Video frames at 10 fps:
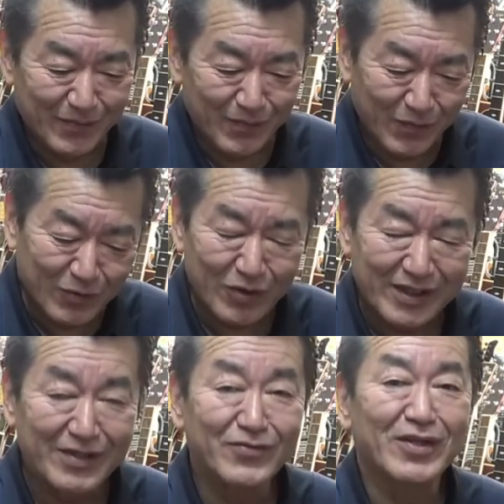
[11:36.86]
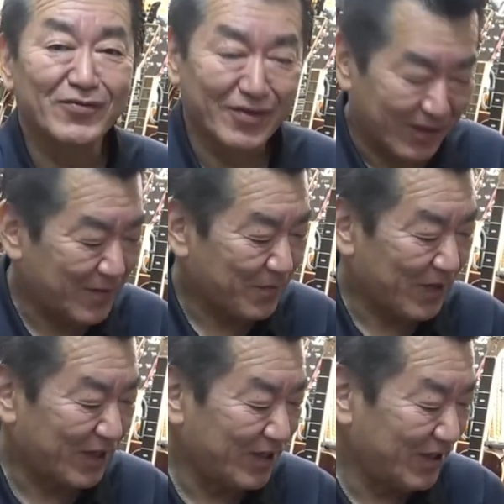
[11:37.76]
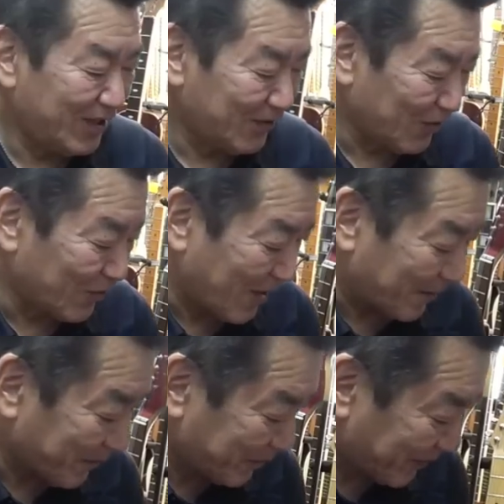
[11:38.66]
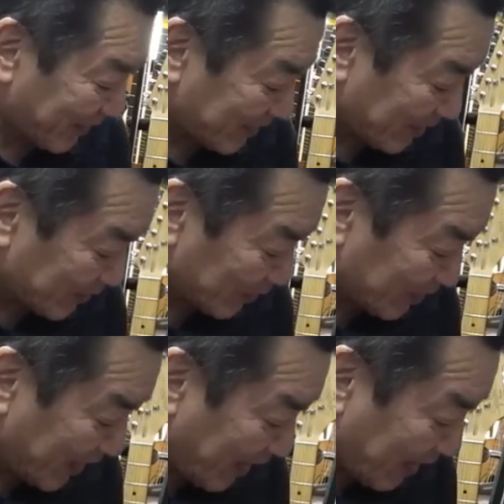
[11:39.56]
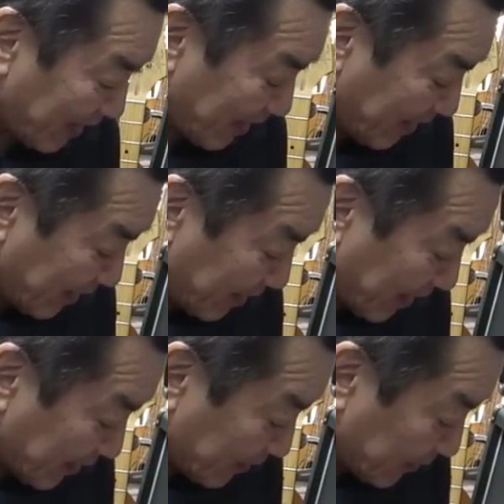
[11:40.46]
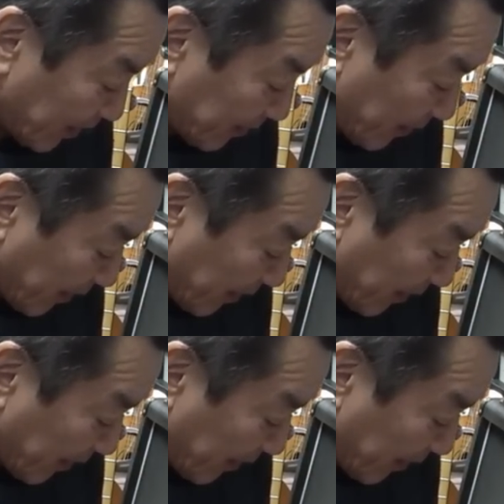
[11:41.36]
うもっとひき肉くなるんでねギリギリのとこでさあそしてネック幅